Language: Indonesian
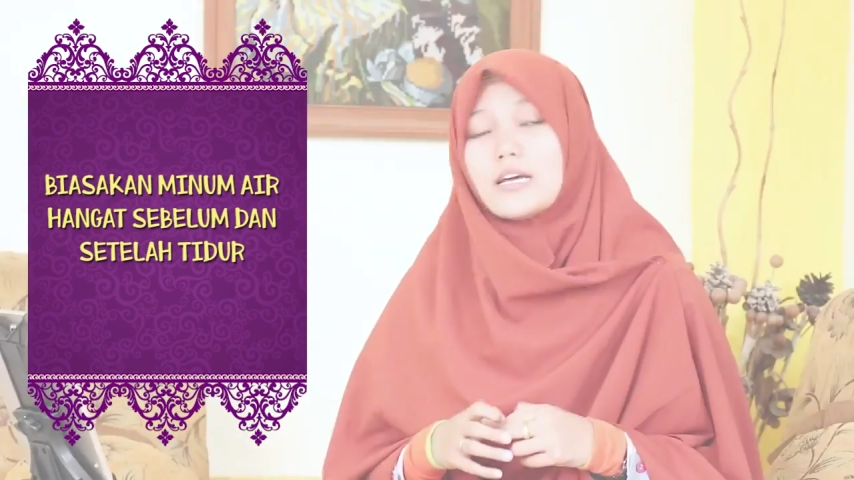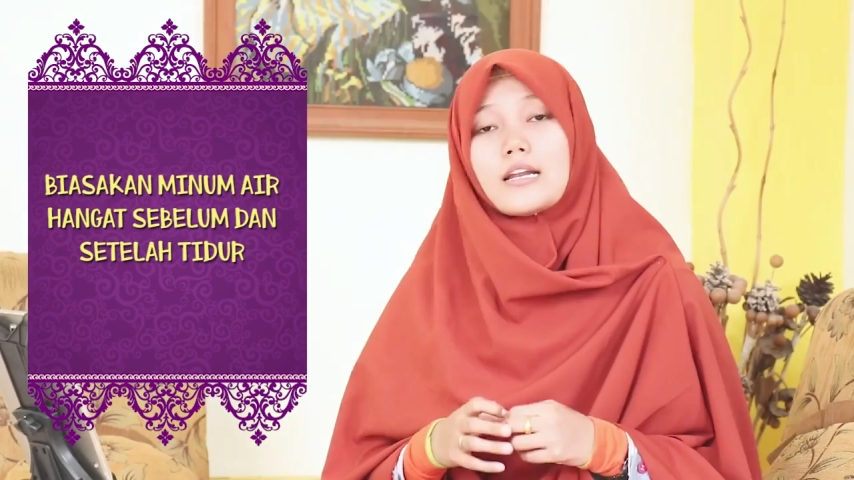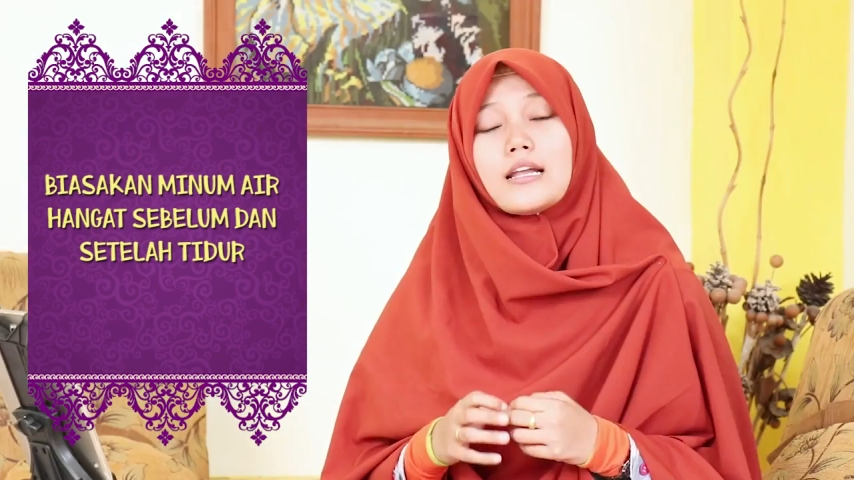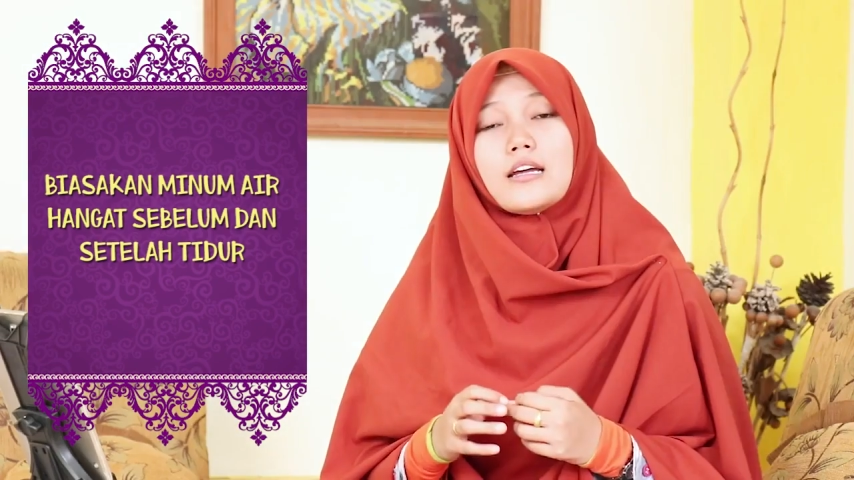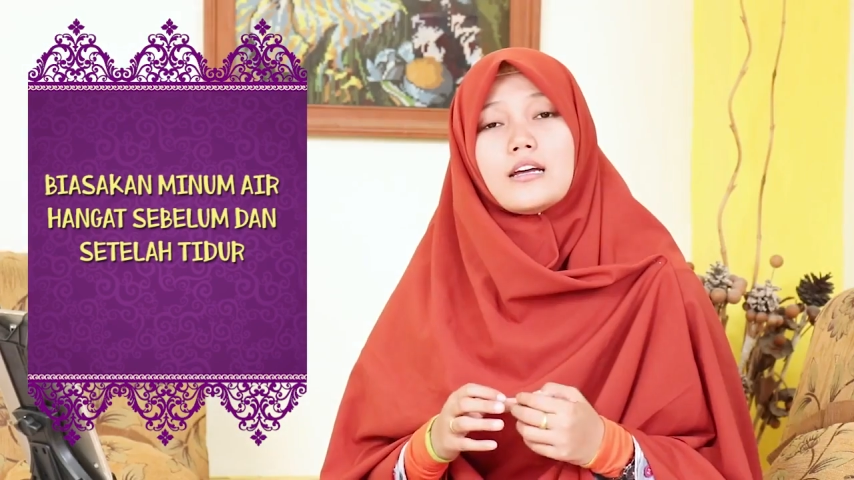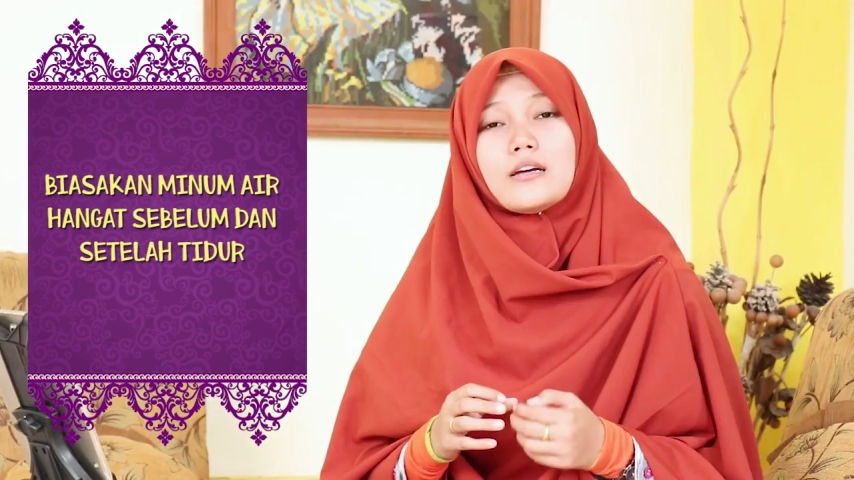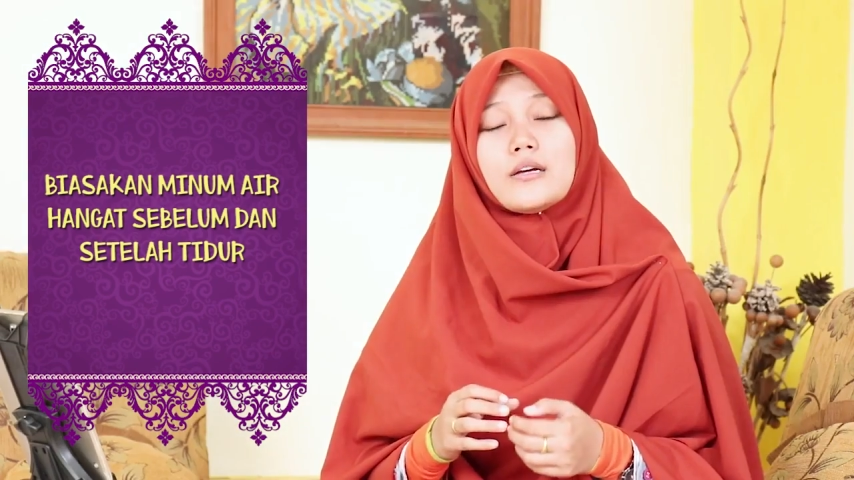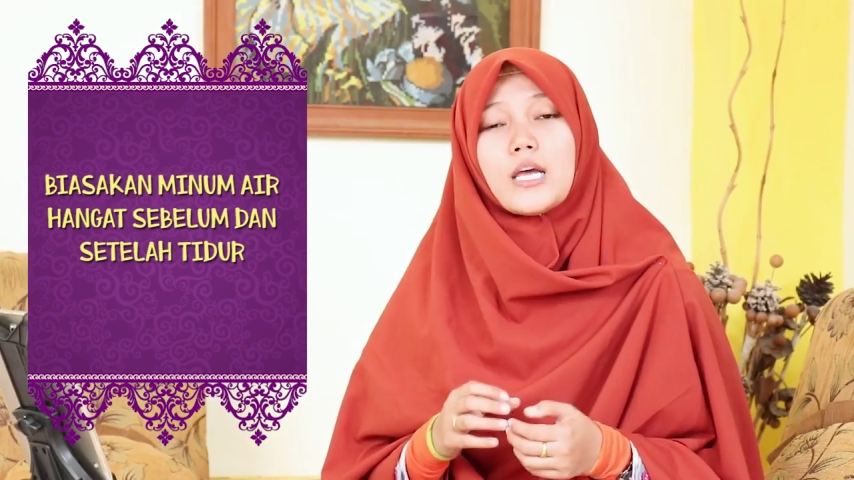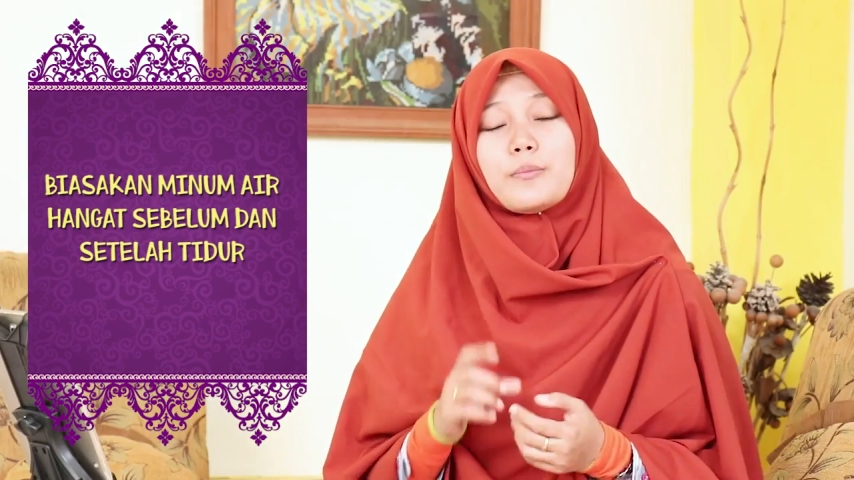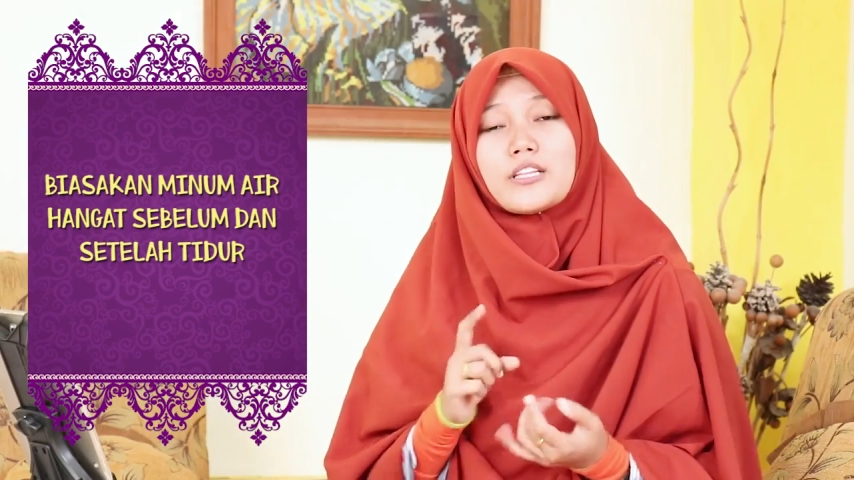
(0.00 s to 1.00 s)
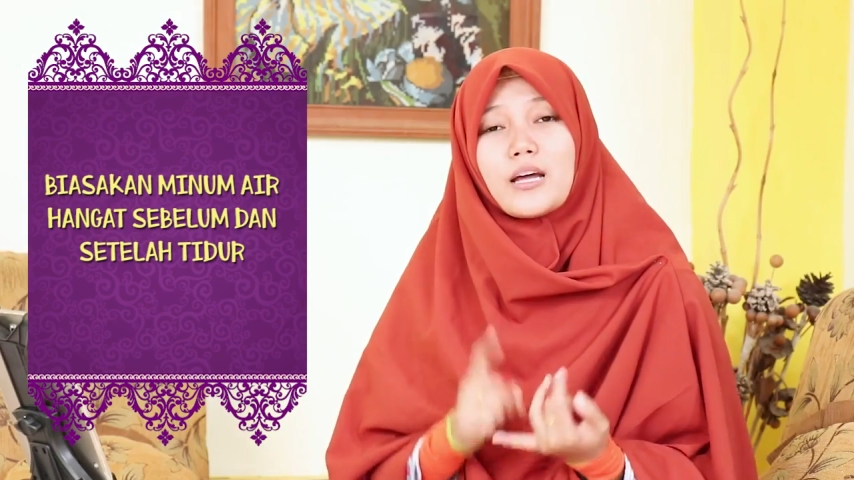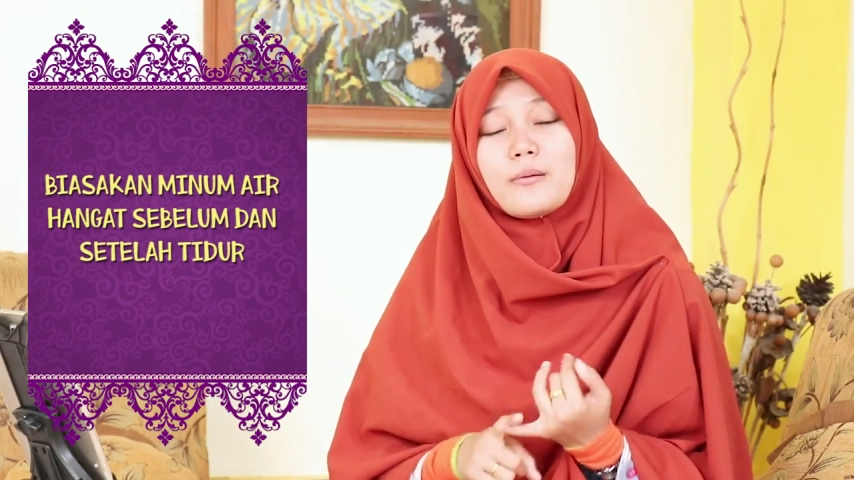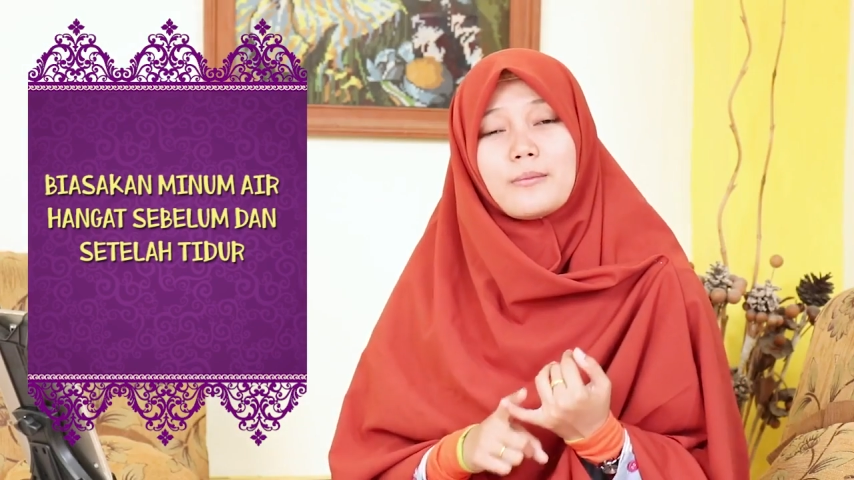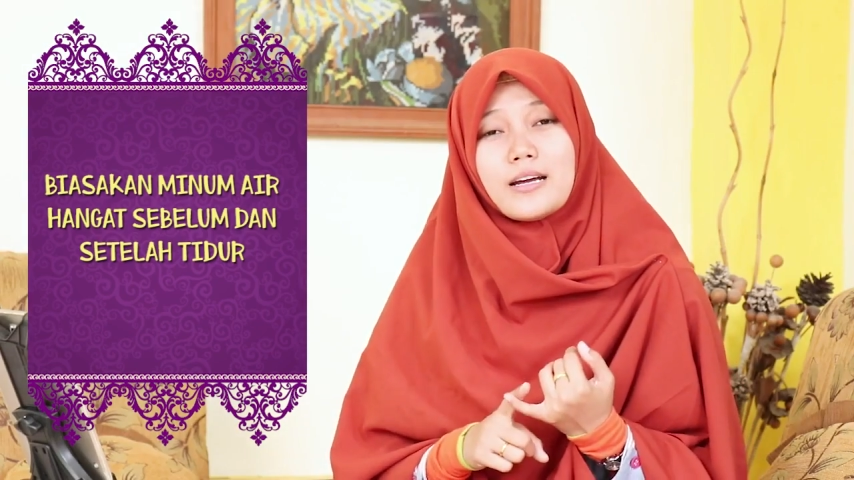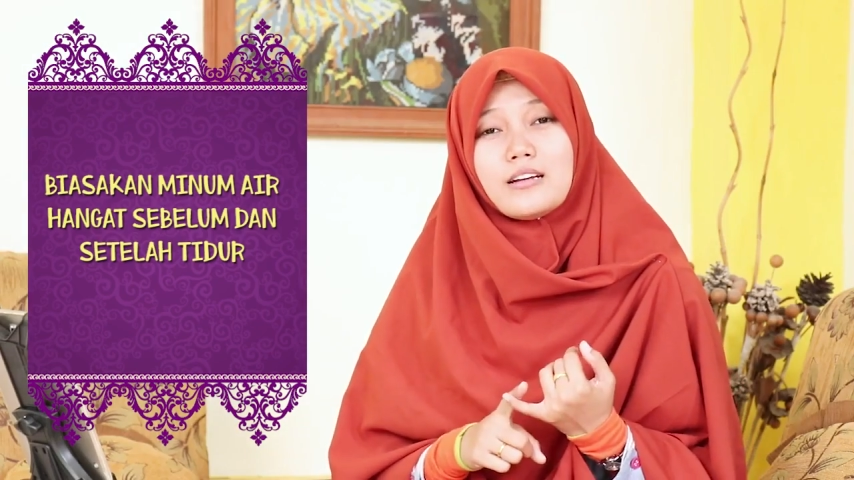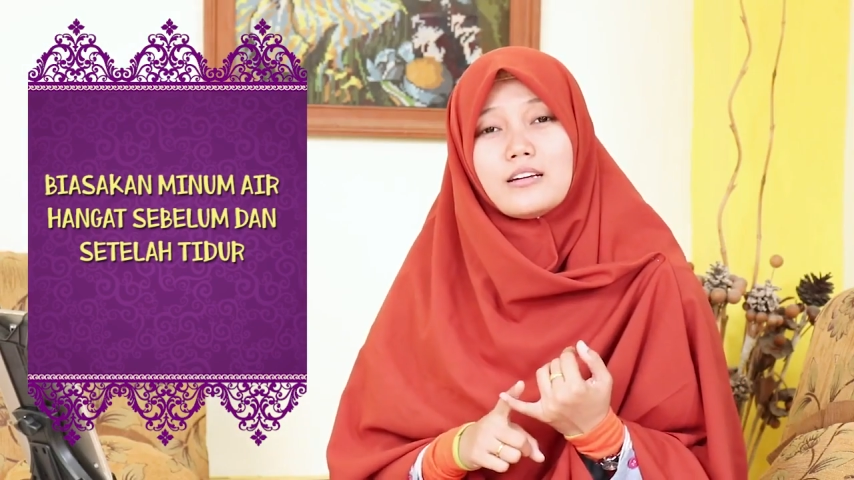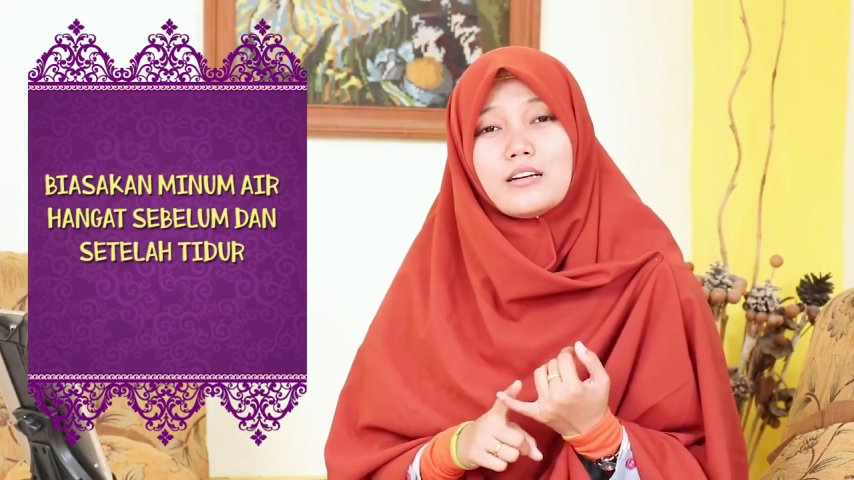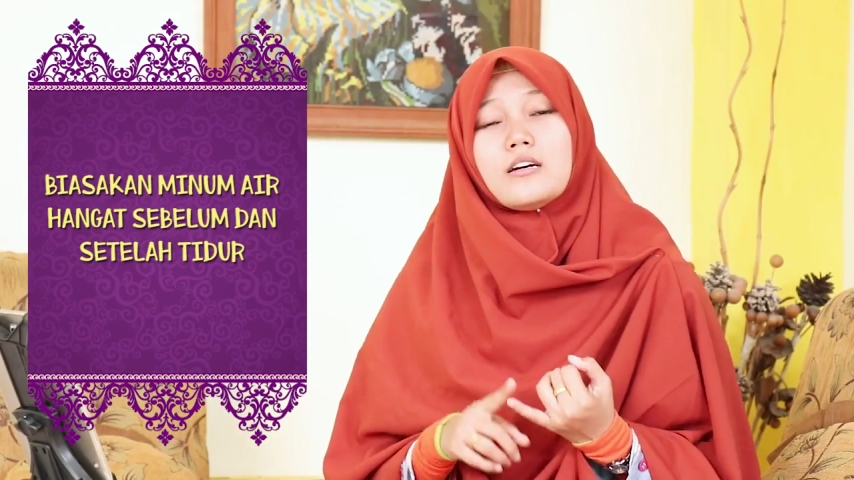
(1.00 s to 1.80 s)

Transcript: Karena yang pertama,